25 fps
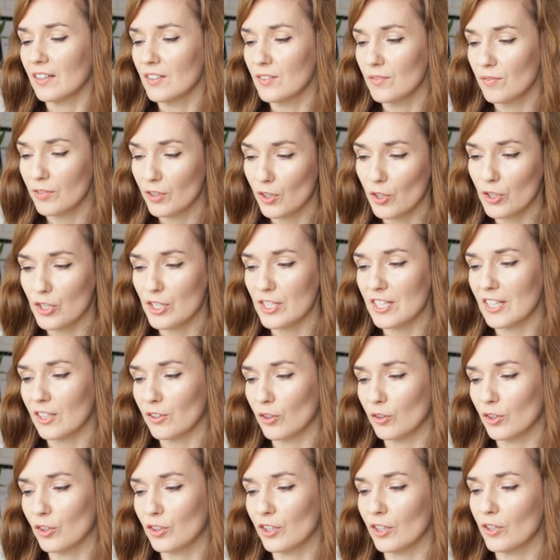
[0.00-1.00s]

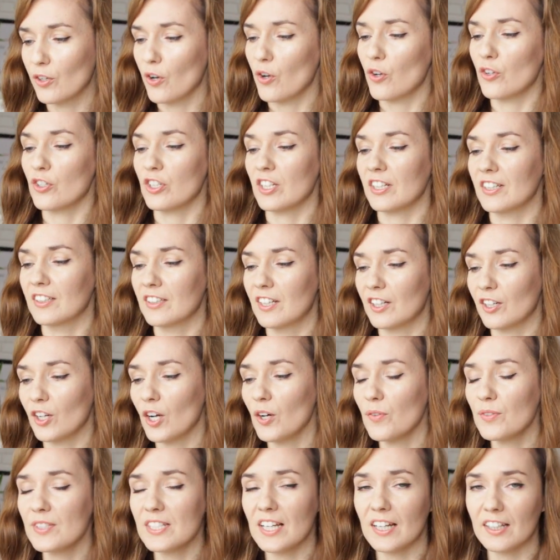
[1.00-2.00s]
wykorzystano do tego orzechy
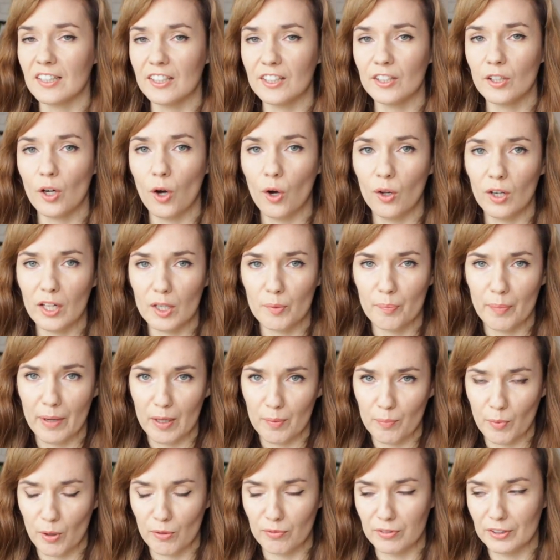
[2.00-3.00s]
nerkowca i olej
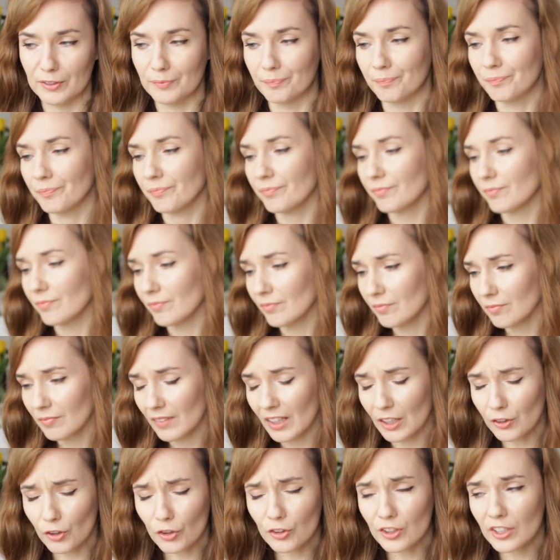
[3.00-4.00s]
palmowy.
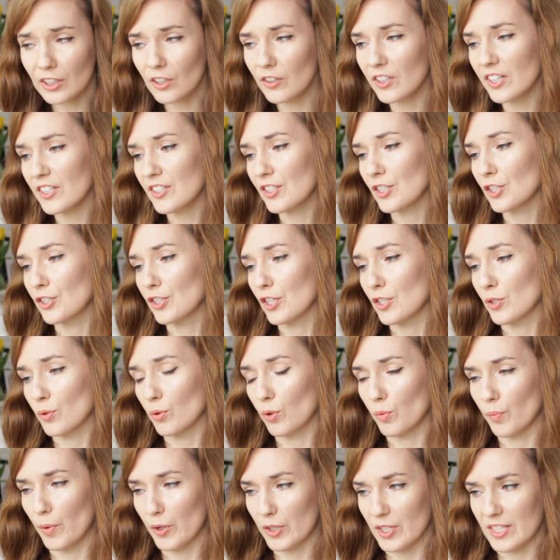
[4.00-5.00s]
Do tego jest jeszcze
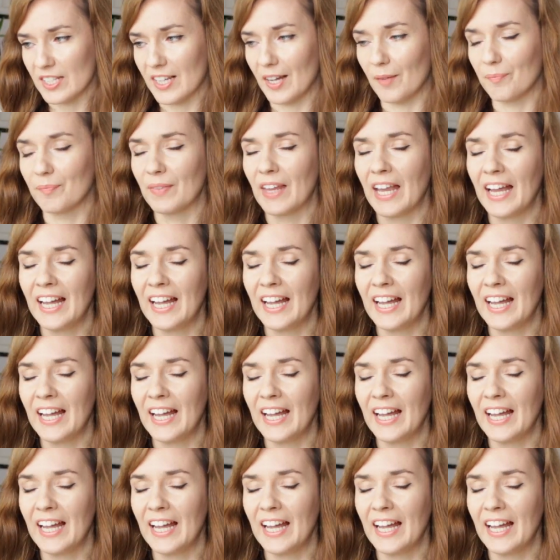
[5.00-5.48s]
sól morska.